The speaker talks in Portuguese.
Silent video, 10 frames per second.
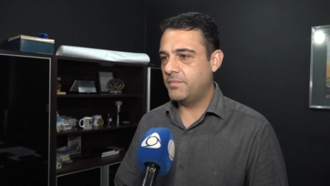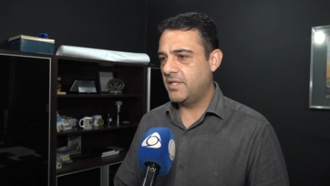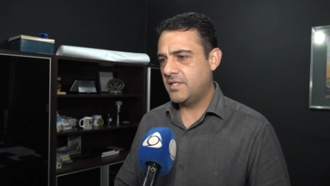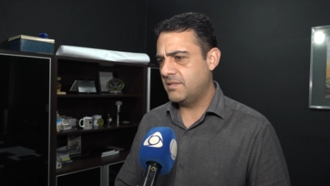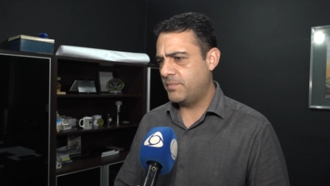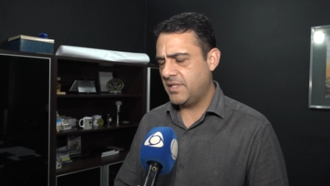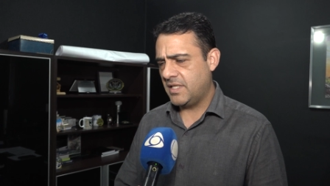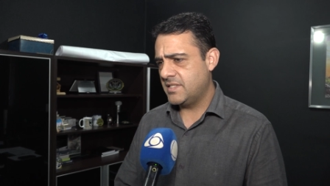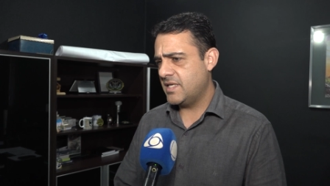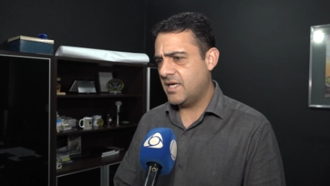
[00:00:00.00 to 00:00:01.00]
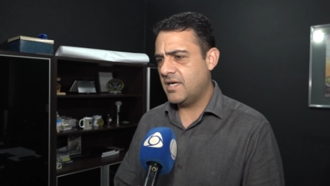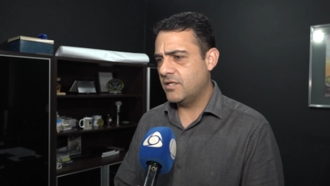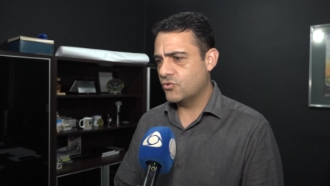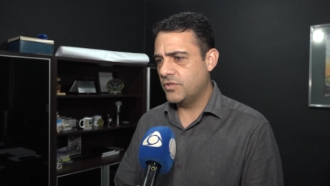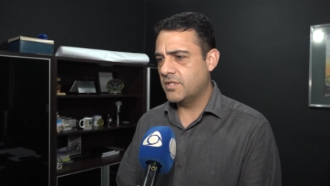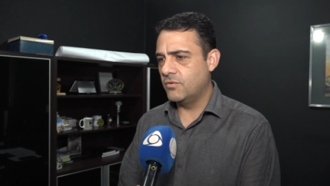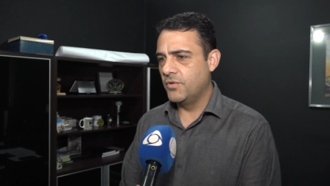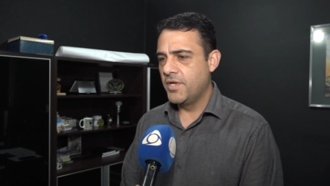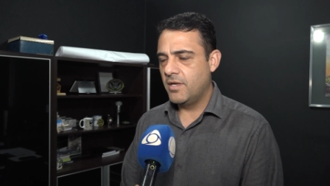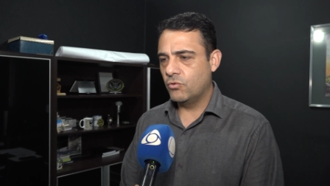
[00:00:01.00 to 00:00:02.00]
em penitenciárias, ou
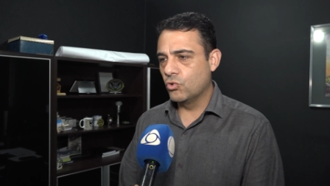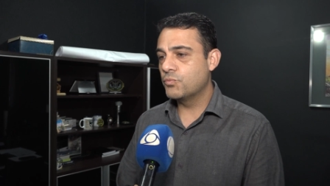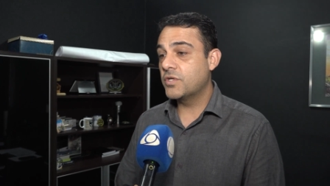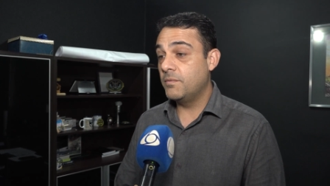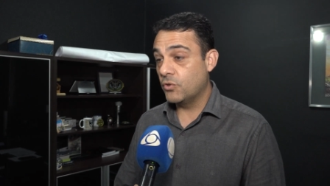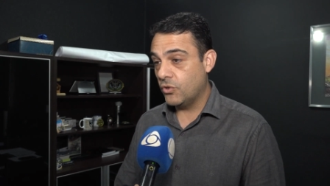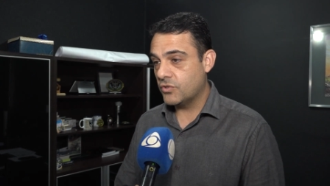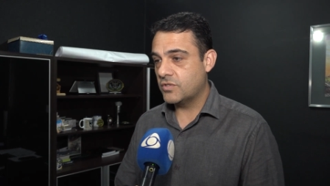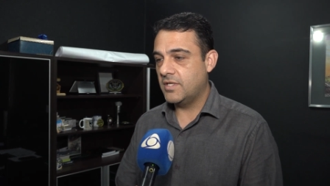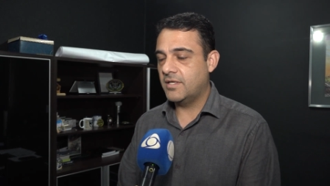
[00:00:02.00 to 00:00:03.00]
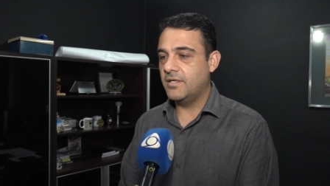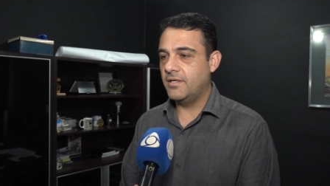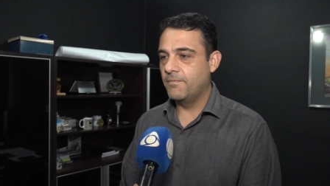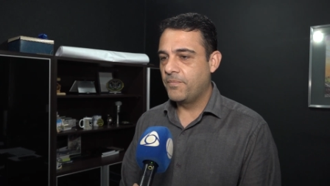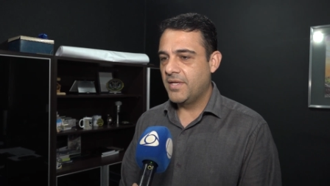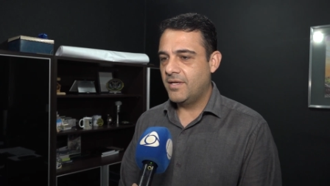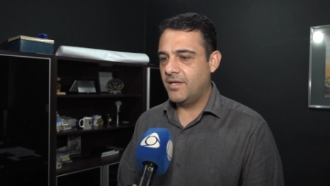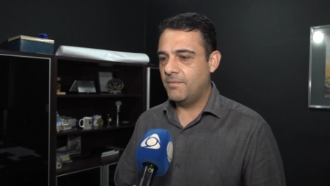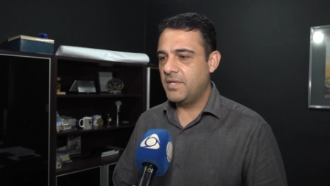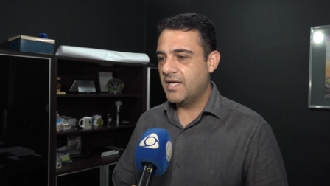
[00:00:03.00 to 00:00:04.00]
então grupos criminosos né, que
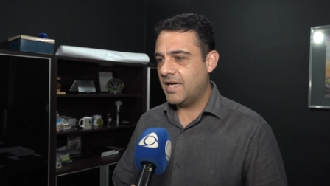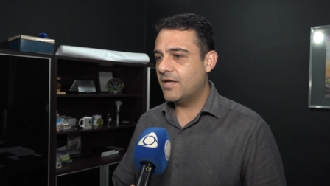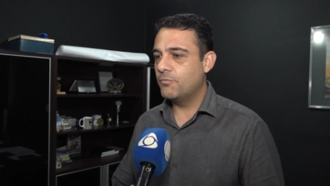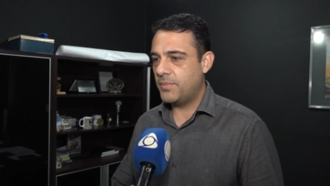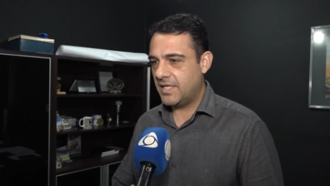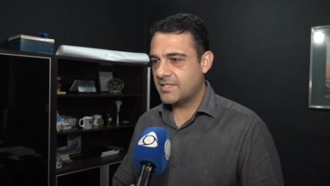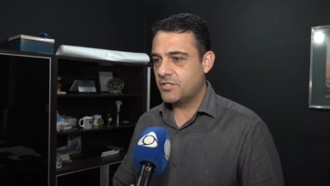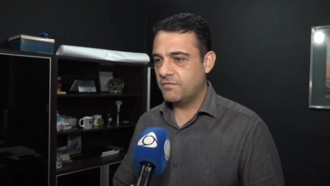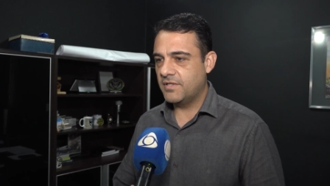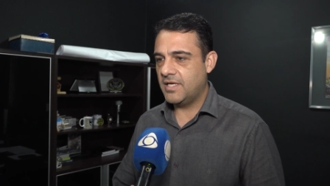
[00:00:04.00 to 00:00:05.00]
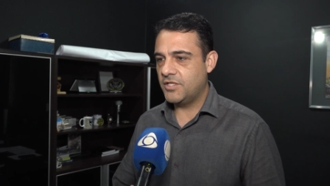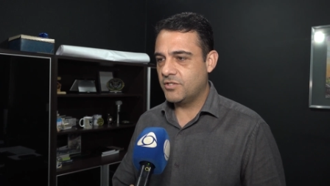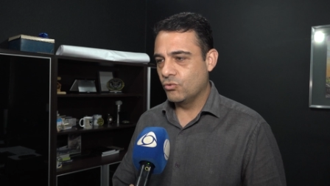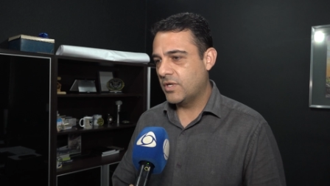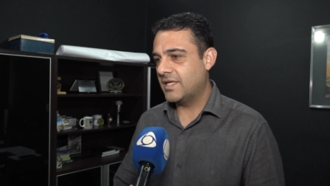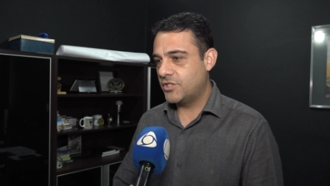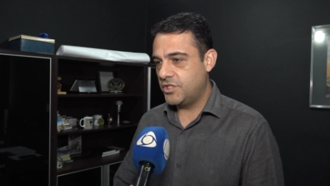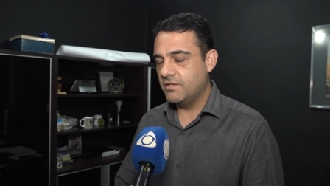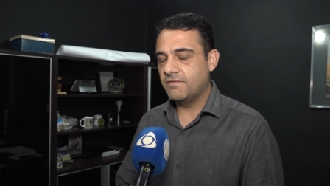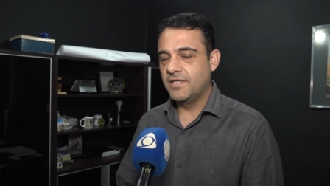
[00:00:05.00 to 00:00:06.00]
é, migraram para essa atividade
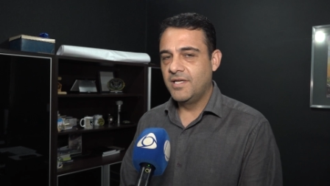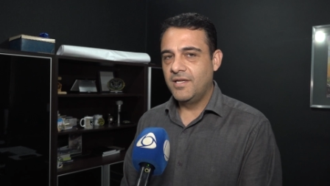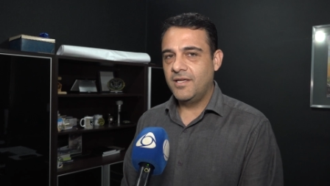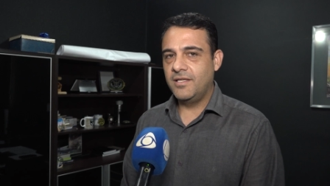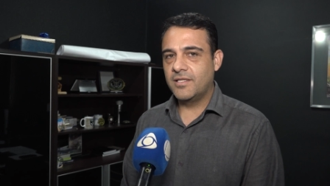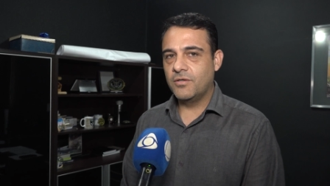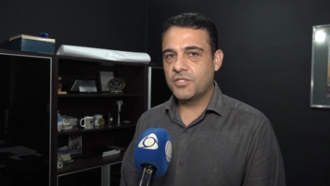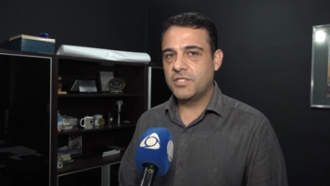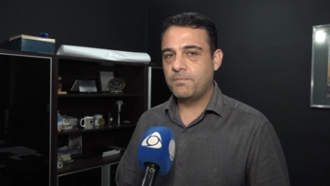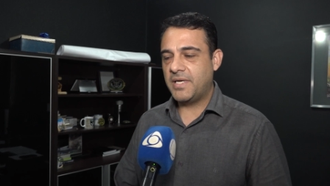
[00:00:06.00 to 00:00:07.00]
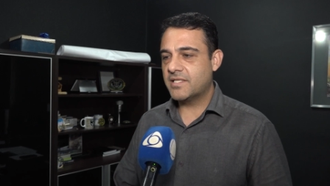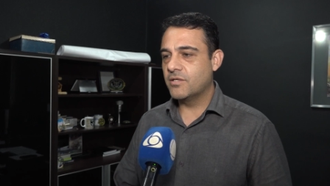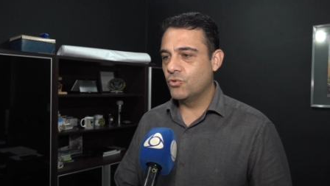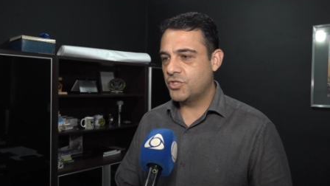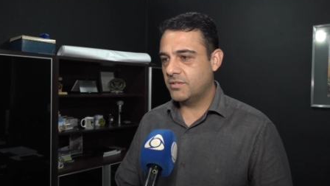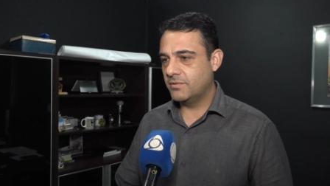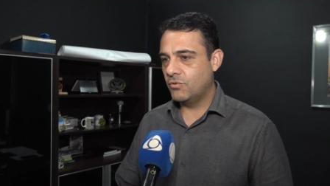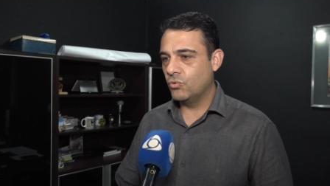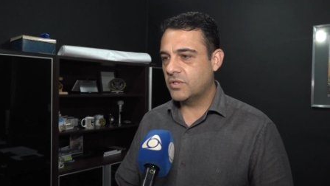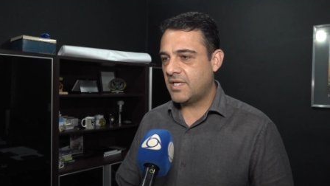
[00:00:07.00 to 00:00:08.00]
lucrativa. Então, a gente passa hoje a
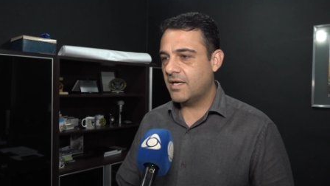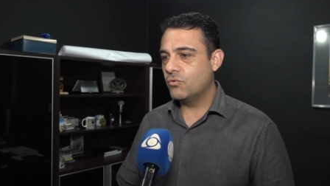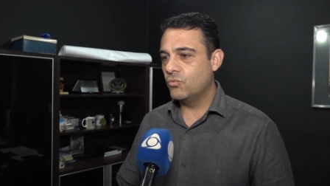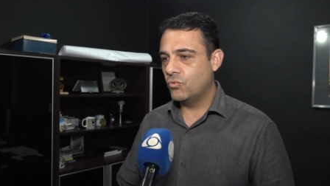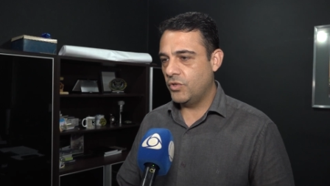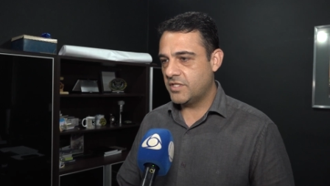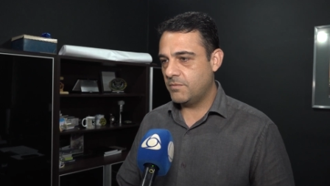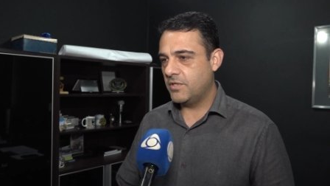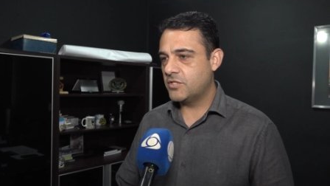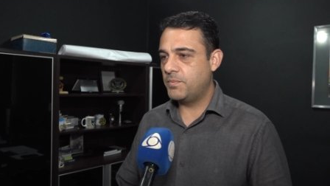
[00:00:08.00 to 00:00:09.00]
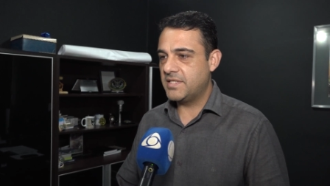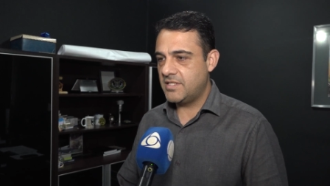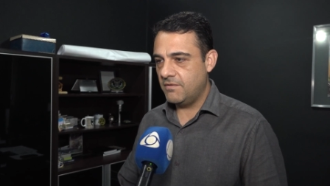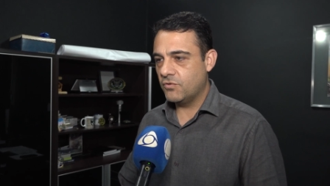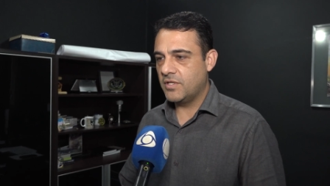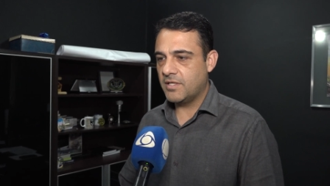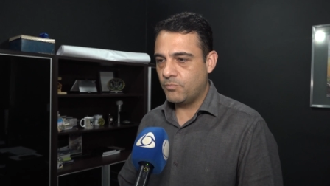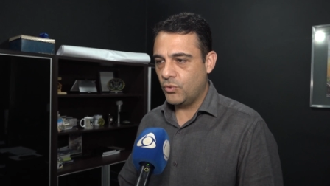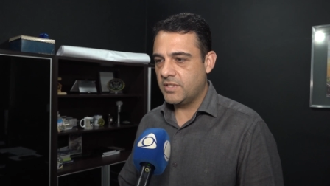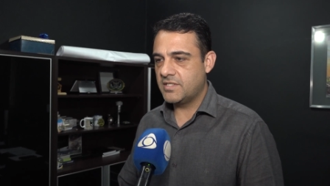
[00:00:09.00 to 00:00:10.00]
contar com um conhecimento específico dentro da
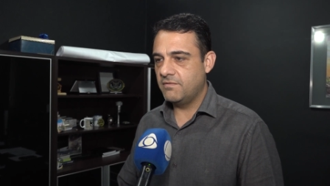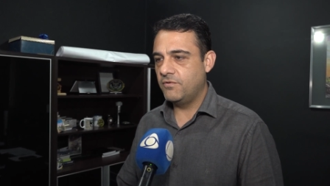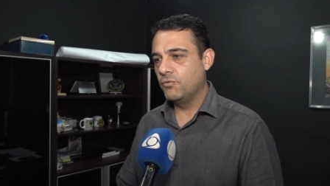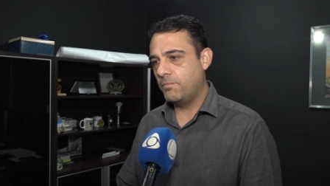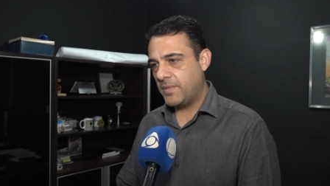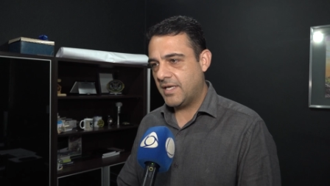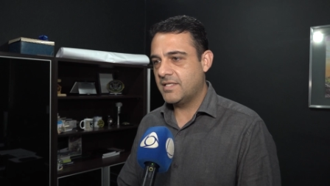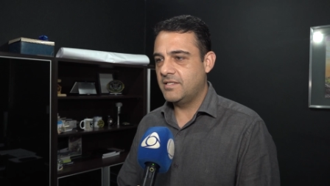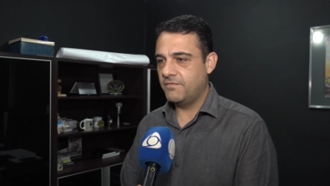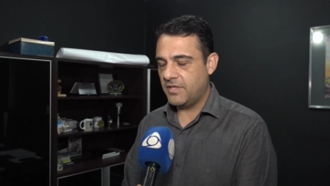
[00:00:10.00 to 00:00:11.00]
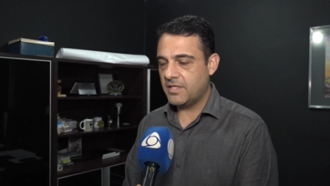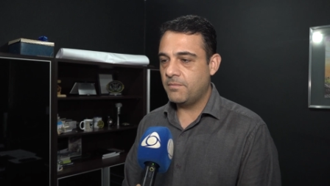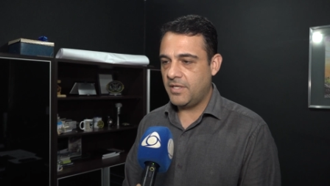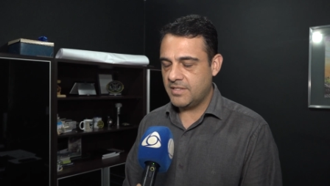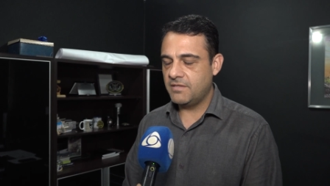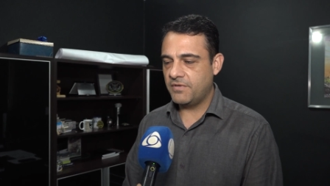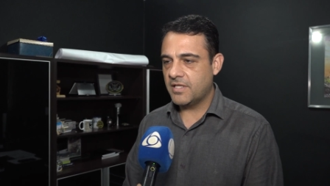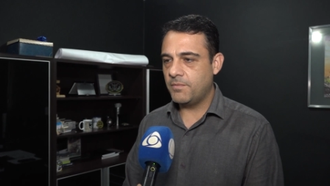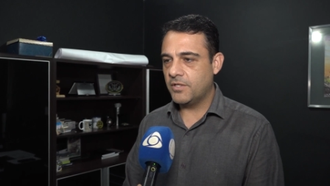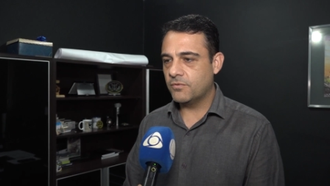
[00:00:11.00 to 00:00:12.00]
Polícia Civil para esse enfrentamento. Esse
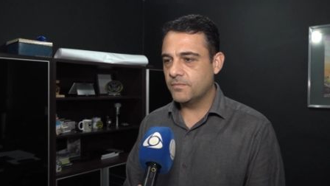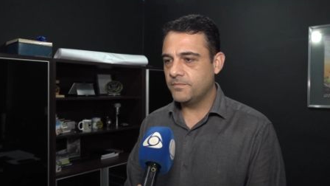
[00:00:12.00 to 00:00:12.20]
enfrentamento.